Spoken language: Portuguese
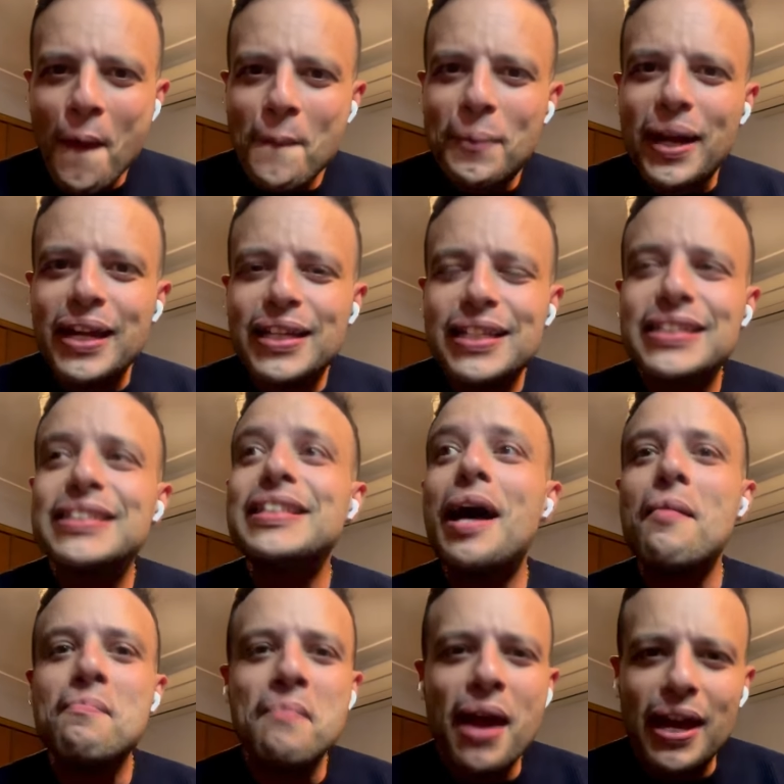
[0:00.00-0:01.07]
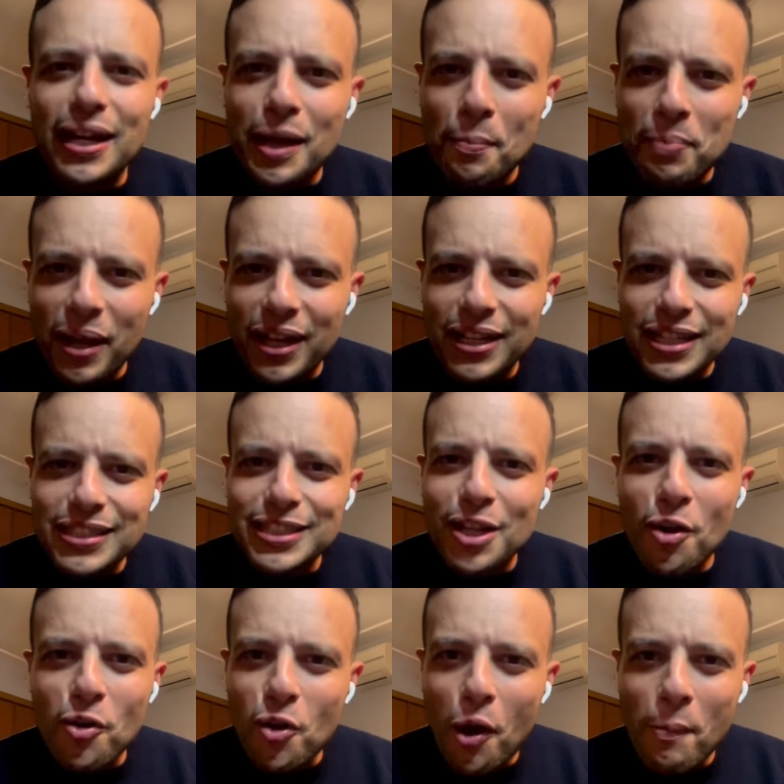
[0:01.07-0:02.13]
para a igreja da América, para a igreja na
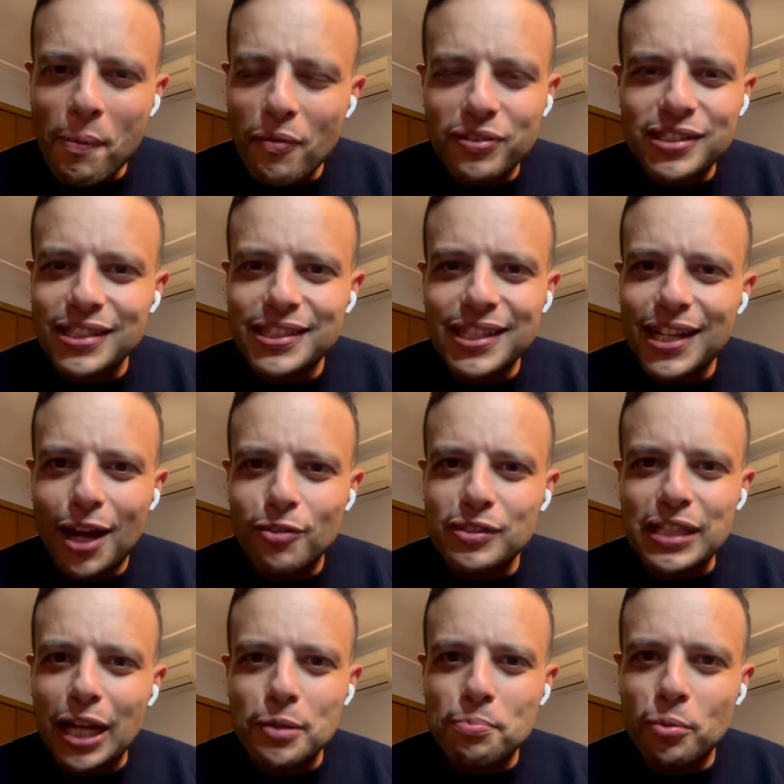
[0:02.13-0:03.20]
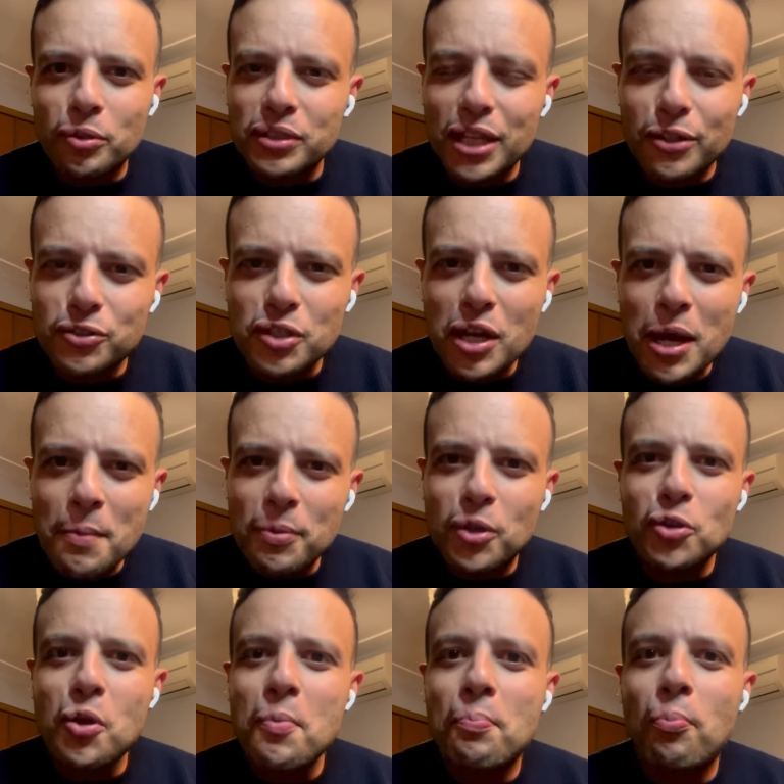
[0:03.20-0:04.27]
Europa, você será usado por Deus, porque
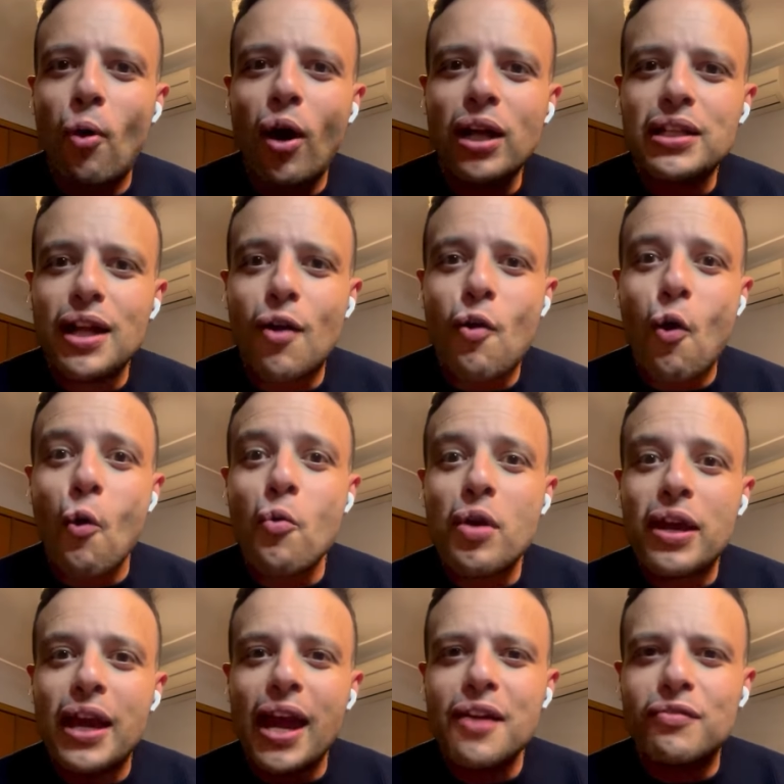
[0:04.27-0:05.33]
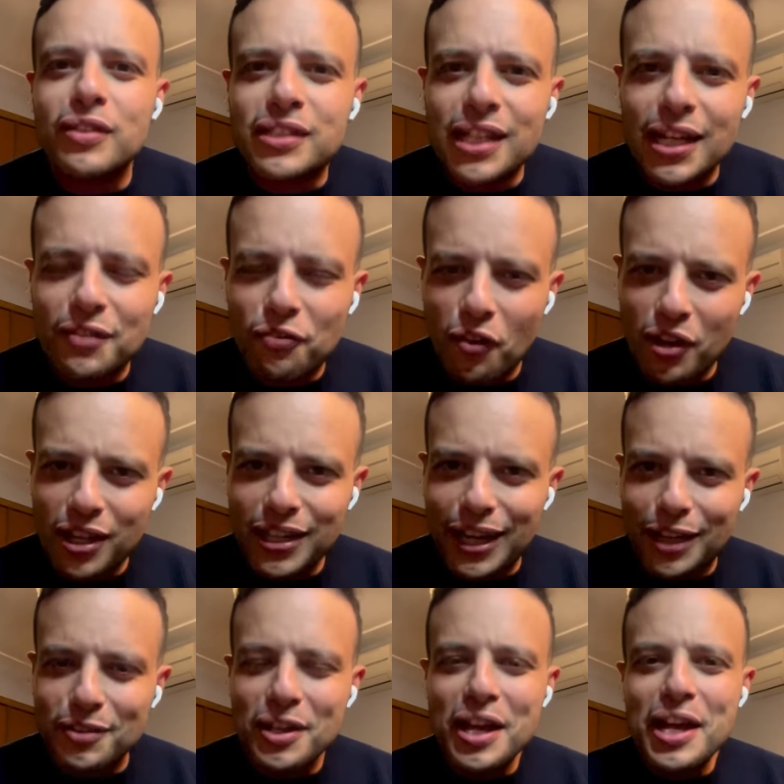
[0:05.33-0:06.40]
não importa com quem você foi
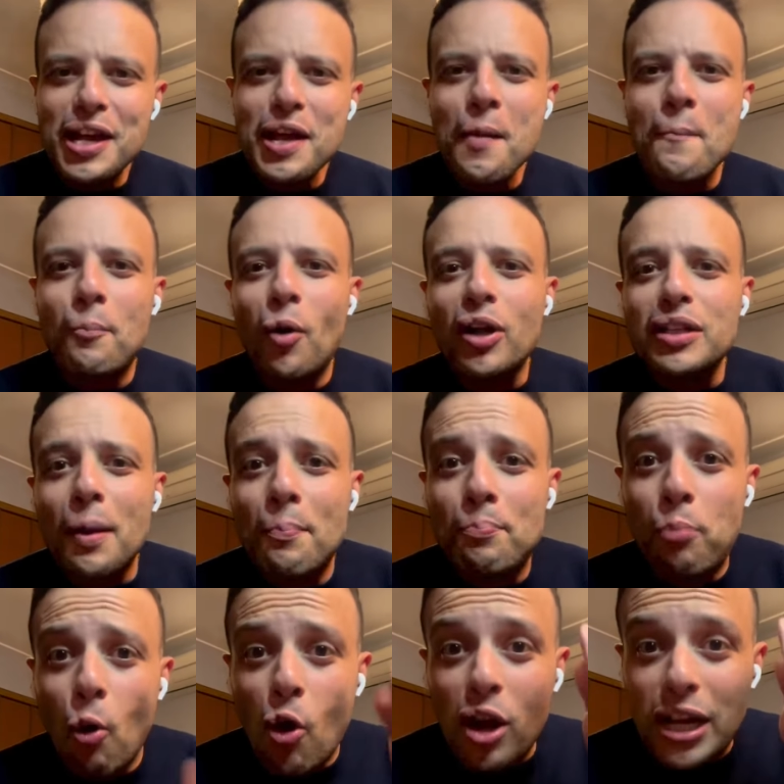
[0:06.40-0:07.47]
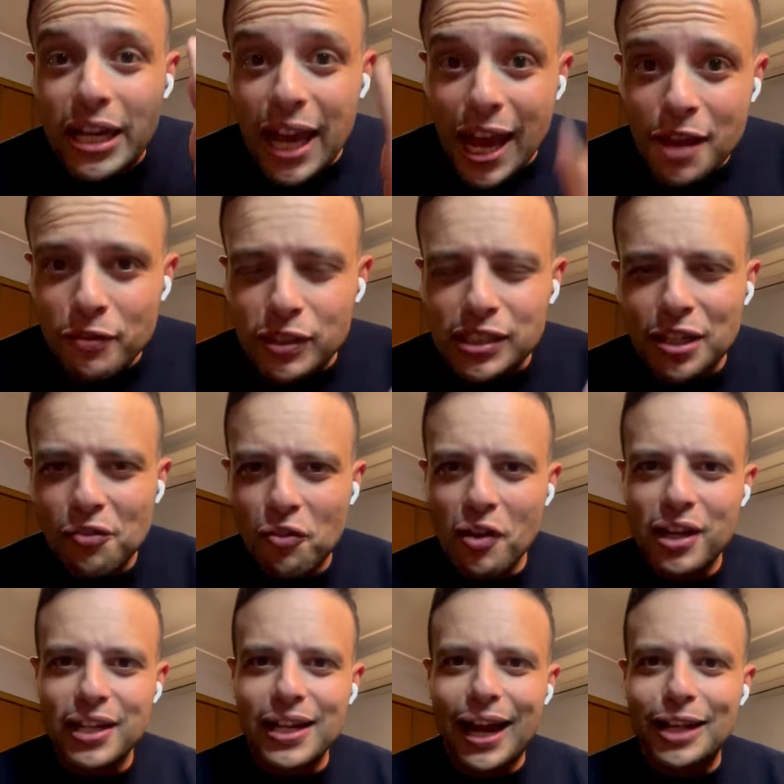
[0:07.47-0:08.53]
criado, importa por quem você foi
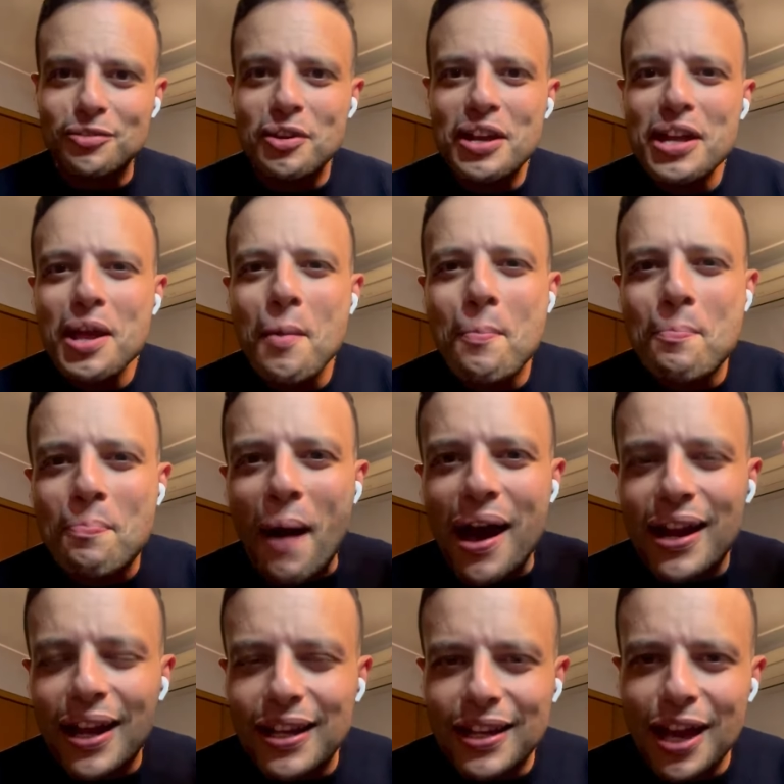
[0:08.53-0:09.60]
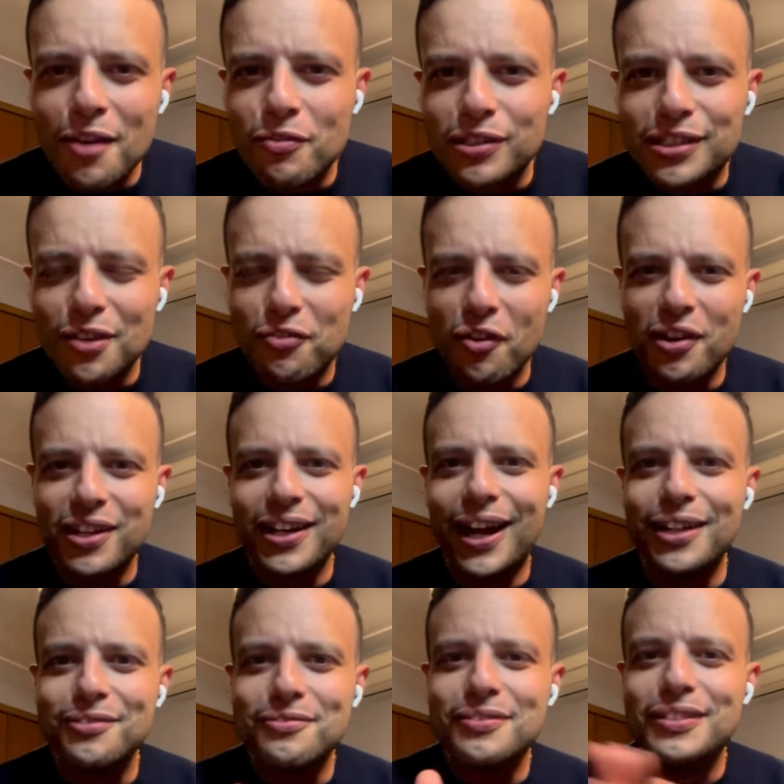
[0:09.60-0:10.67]
criado e para quem você foi
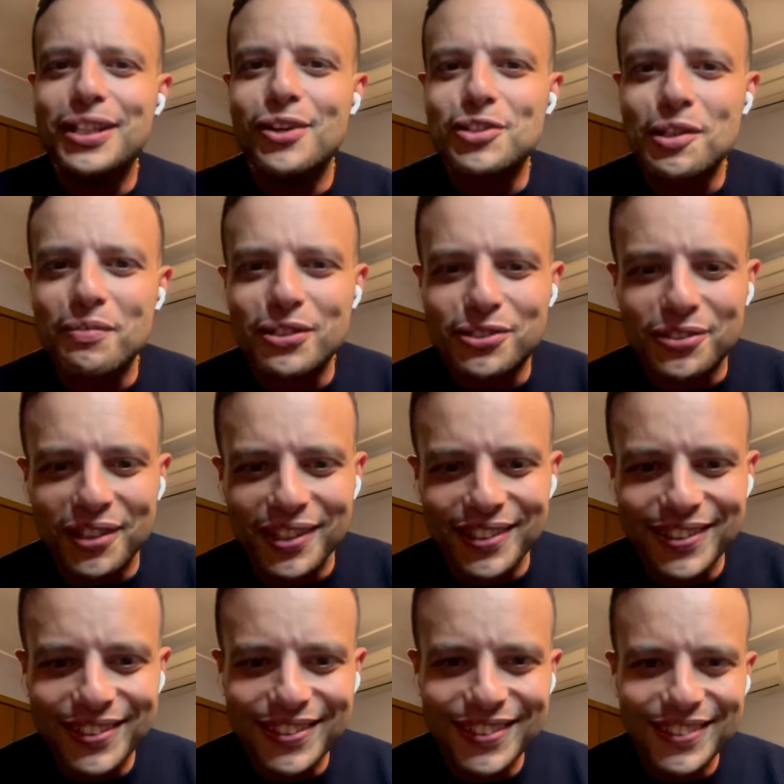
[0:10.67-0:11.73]
criado. Deus te abençoe.